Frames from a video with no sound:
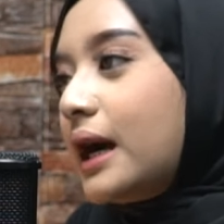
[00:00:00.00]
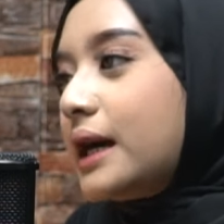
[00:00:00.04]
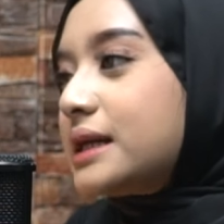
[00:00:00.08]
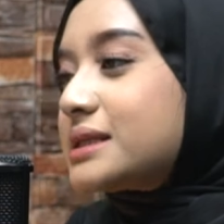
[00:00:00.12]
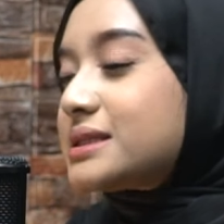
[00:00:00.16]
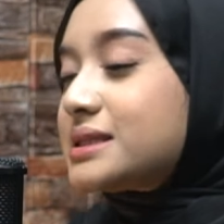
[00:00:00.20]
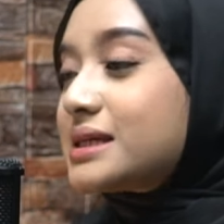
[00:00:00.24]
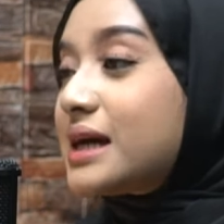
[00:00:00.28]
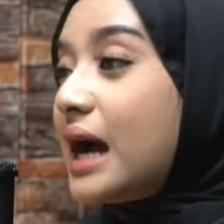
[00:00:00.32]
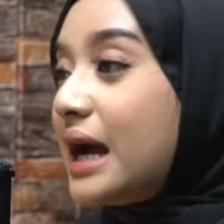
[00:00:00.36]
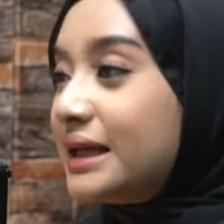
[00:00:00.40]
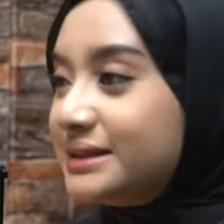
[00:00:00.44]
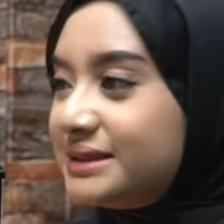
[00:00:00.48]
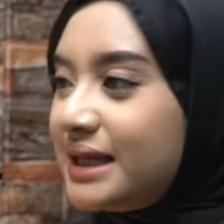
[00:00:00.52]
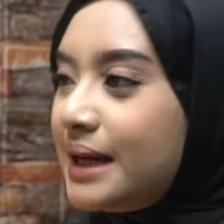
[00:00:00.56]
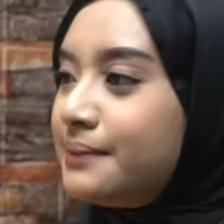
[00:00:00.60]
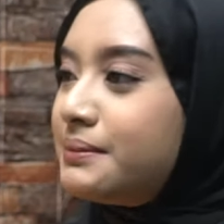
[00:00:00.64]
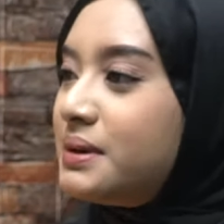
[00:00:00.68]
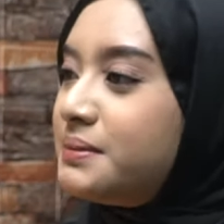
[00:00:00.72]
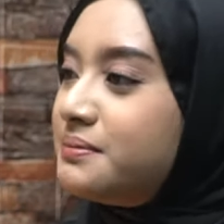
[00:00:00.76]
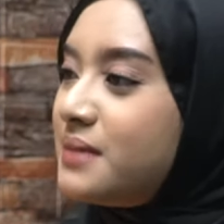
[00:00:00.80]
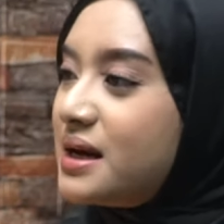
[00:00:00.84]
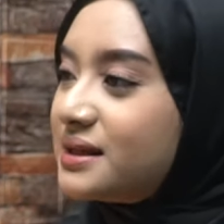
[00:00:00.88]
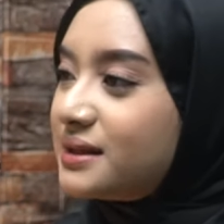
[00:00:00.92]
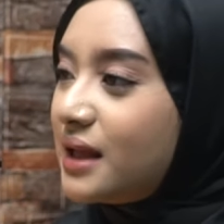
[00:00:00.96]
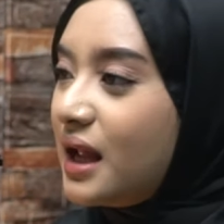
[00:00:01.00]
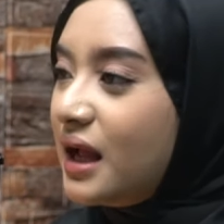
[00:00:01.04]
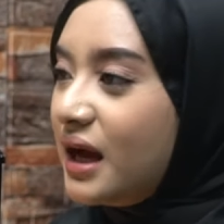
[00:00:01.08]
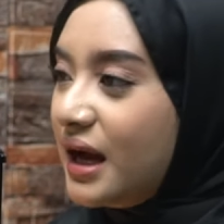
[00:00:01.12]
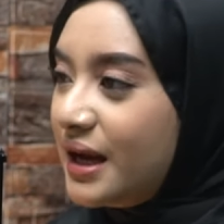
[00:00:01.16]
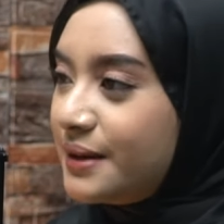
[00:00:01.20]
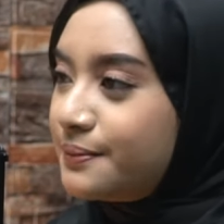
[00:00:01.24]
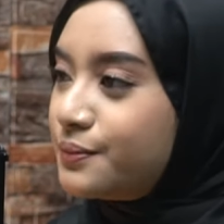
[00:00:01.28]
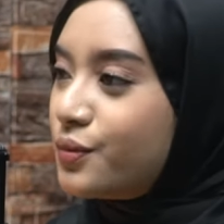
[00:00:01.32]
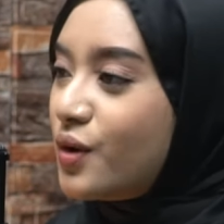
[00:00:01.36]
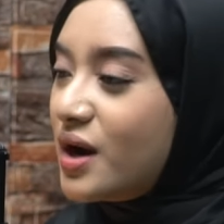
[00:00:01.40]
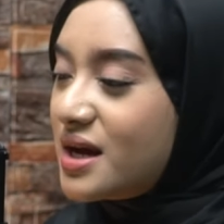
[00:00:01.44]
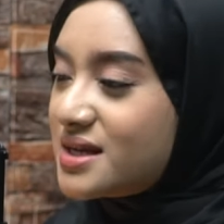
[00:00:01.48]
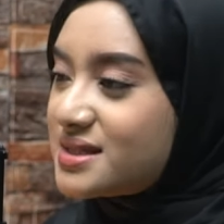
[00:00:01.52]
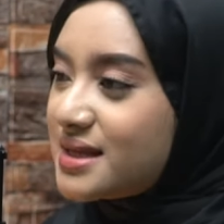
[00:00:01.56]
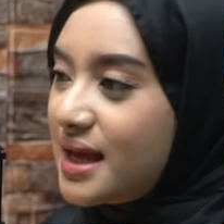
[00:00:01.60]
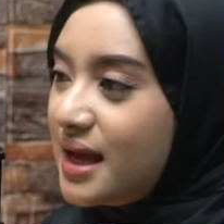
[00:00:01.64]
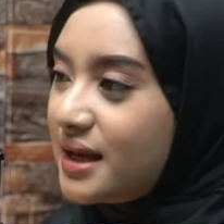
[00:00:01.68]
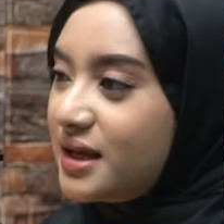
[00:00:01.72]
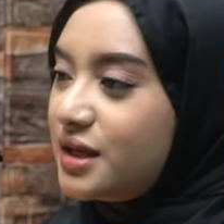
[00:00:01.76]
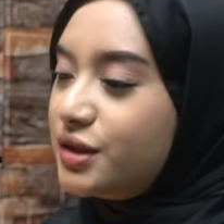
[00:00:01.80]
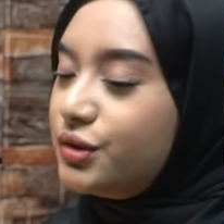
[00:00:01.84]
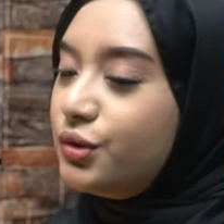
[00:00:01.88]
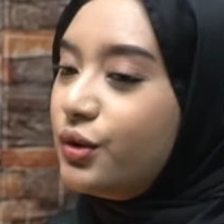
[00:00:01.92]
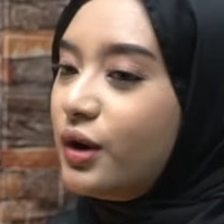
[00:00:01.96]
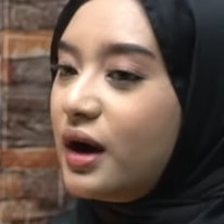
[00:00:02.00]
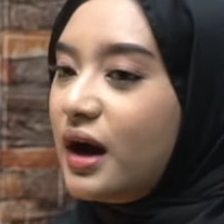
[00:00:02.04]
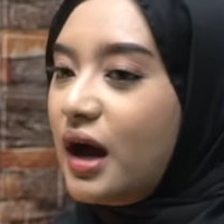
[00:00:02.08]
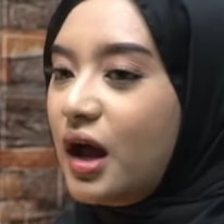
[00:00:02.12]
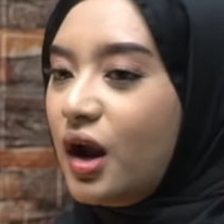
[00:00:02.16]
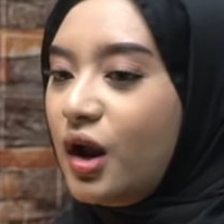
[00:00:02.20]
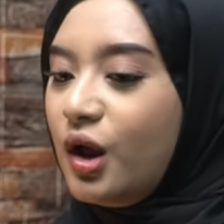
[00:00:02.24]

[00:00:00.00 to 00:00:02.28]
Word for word: yang sengaja membatalkan puasa gitu.